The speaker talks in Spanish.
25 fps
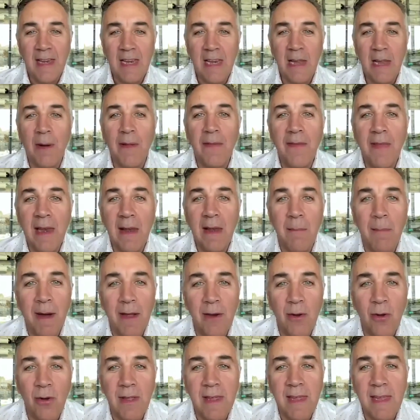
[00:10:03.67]
Levanten la
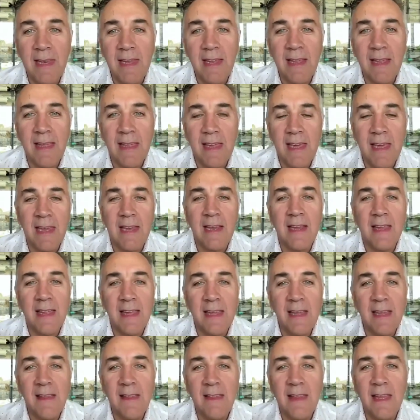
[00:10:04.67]
mano. ¿Quiénes quieren,
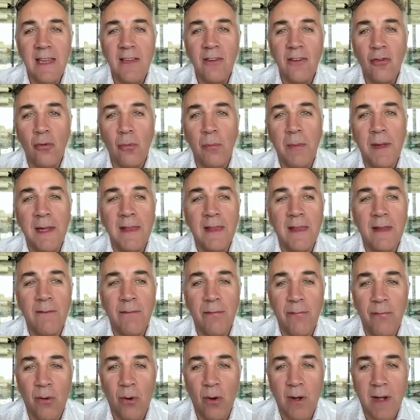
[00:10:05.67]
quiénes tienen su mente
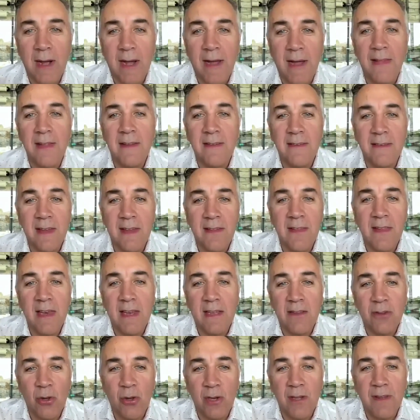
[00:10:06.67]
enfocada en ser
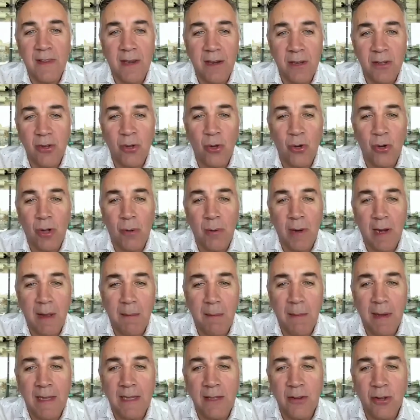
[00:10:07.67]
director de territorio? A ver
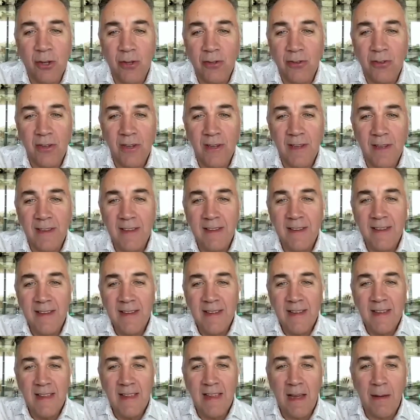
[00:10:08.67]
las manitos.
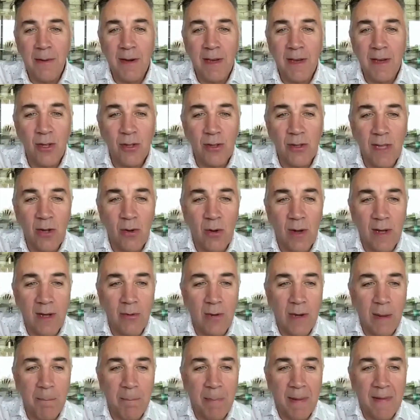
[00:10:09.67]
A ver que yo tengo acá
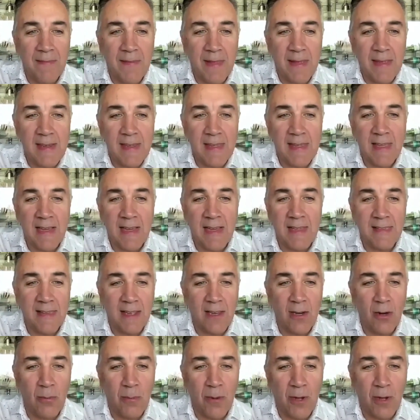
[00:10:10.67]
una pantalla
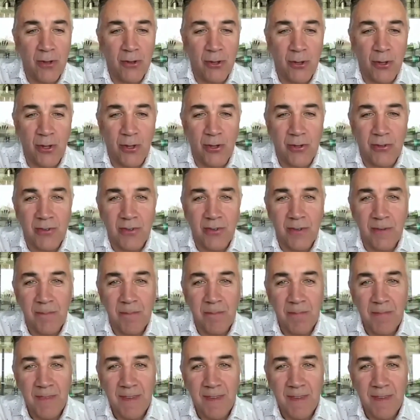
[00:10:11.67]
gigante que los veo a todos.